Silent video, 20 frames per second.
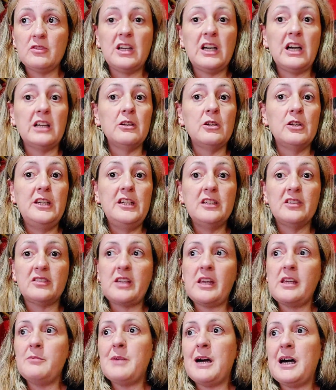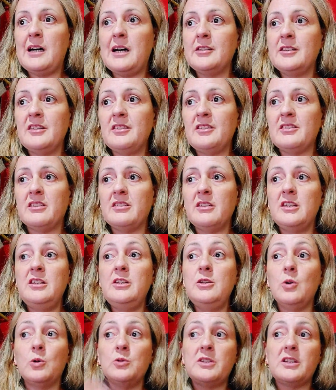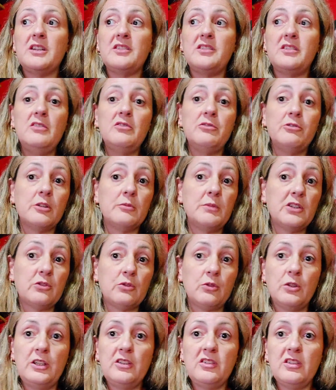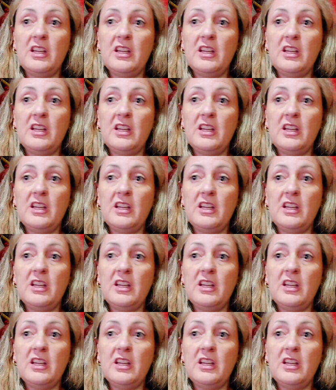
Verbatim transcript: calorias queimadas e outras informações